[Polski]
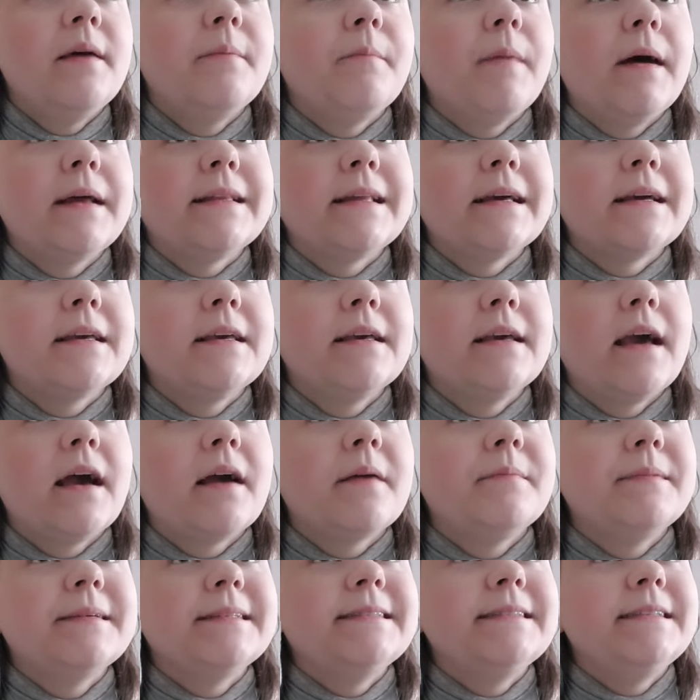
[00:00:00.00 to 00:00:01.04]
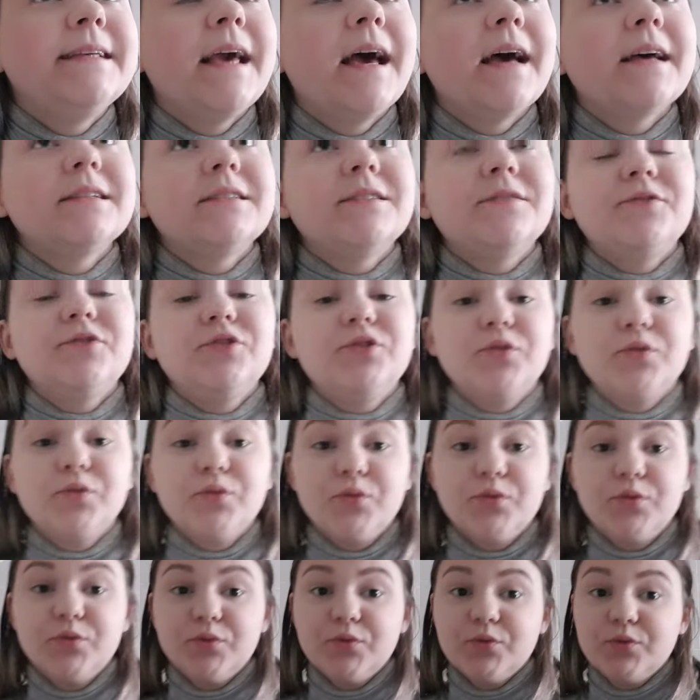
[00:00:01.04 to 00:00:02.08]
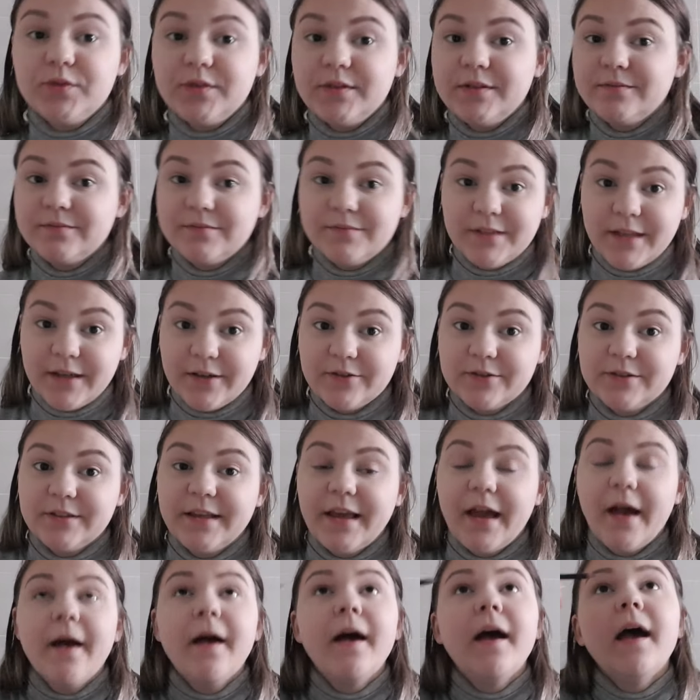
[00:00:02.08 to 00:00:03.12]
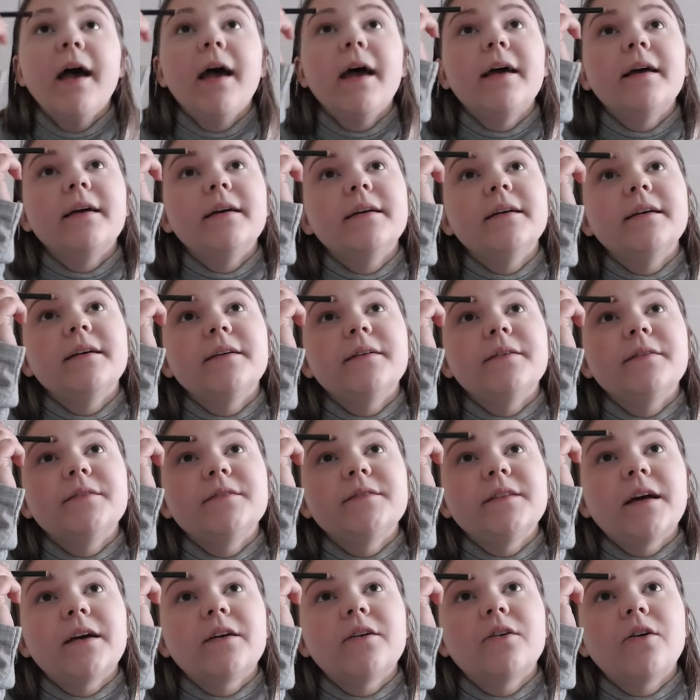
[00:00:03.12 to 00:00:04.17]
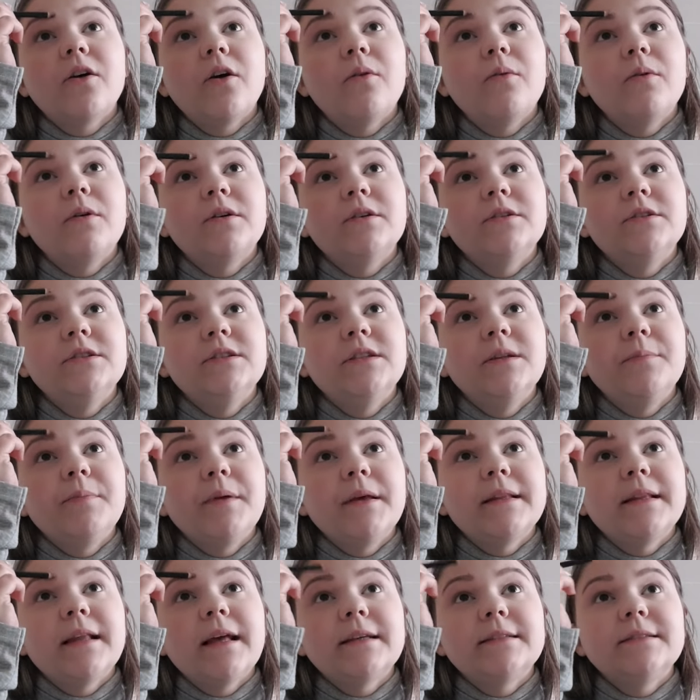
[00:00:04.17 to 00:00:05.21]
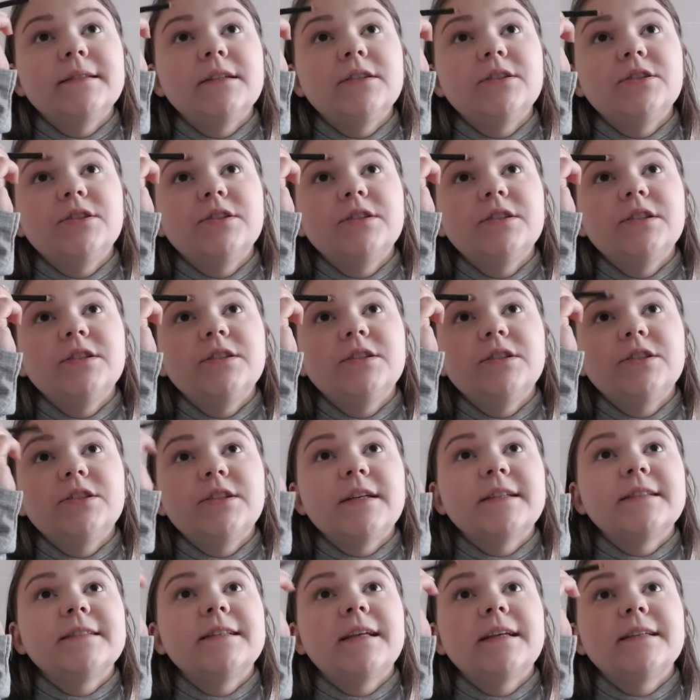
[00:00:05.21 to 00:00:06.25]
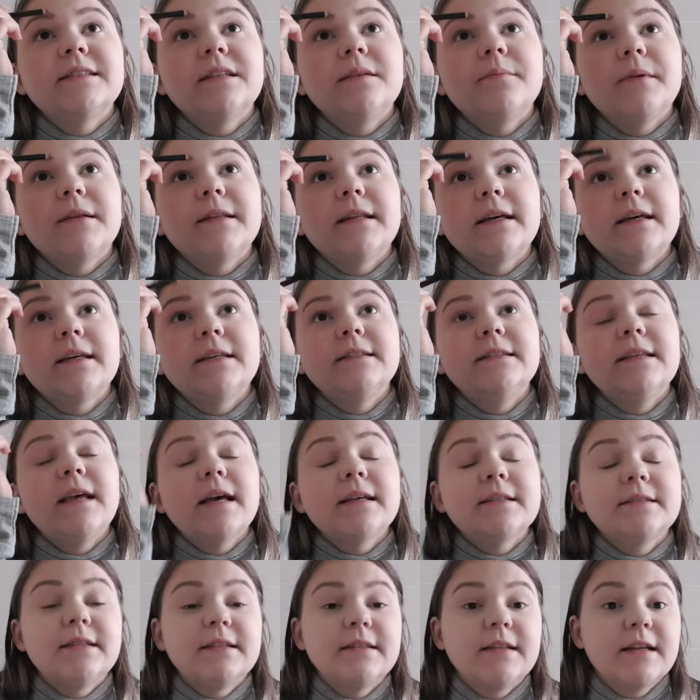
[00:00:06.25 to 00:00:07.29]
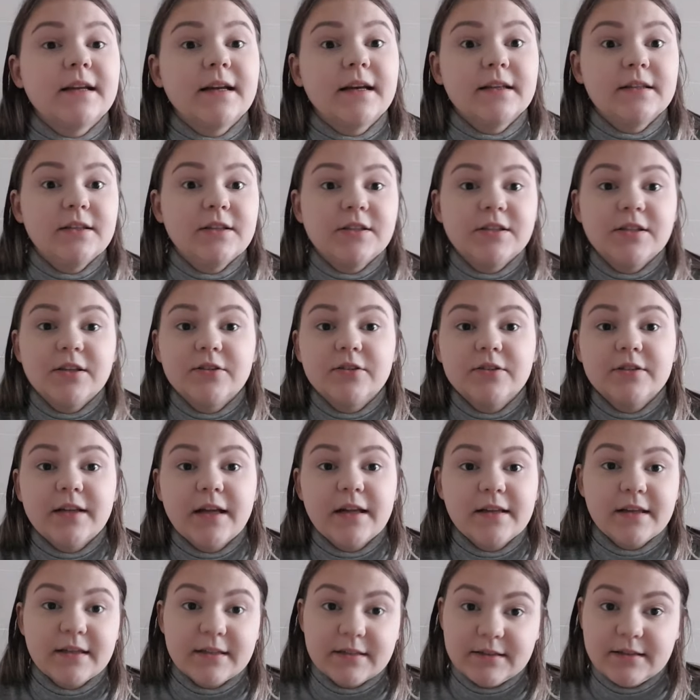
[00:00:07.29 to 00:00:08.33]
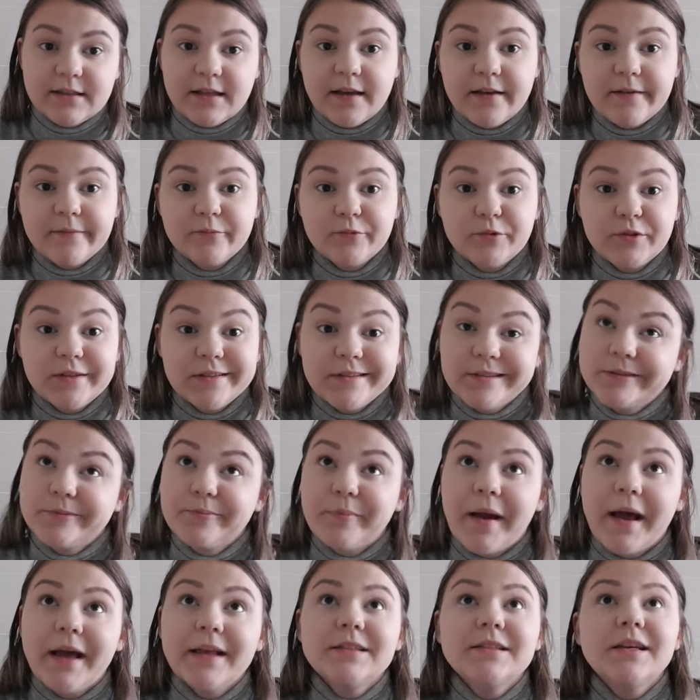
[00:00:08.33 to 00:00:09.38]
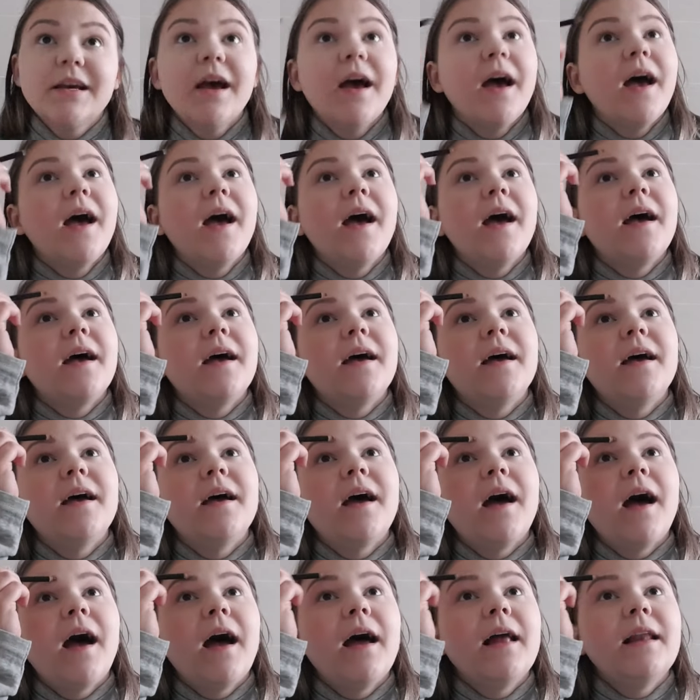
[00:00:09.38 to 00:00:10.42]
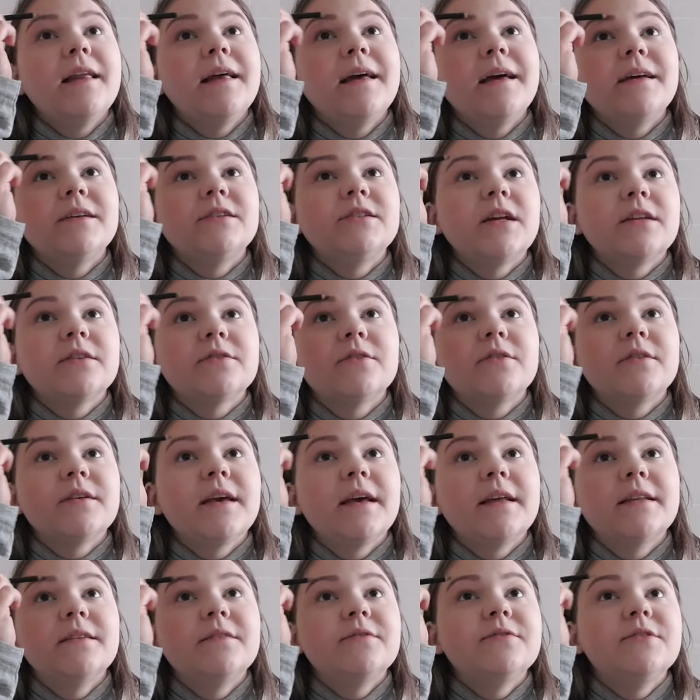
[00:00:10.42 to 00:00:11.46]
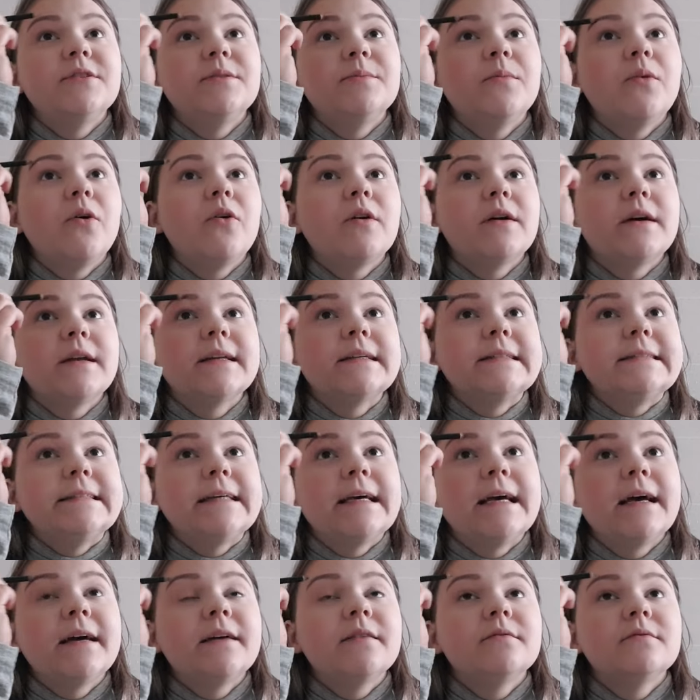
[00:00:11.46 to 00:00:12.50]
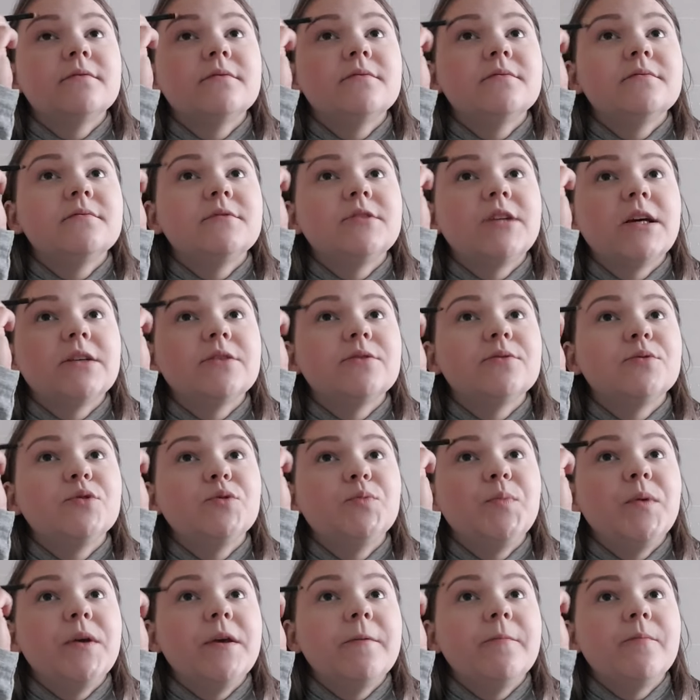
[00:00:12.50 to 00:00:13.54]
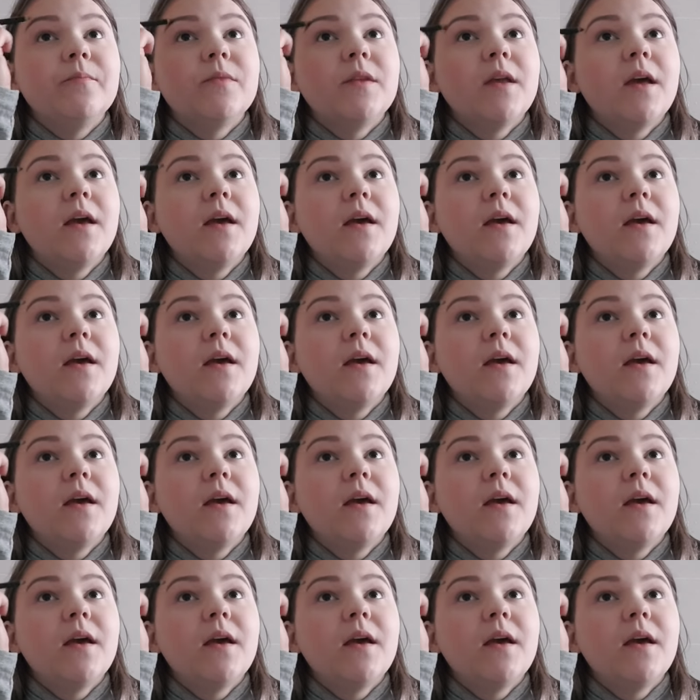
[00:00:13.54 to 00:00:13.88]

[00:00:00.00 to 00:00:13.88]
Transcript: ma taki jakby zjazd w ciągu tego dnia. E, tak około godziny 15.30-16 ma taki zjazd energetyczny, totalnie chce mu się spać, e, ale rzadko kiedy w tym okresie czasu śpi.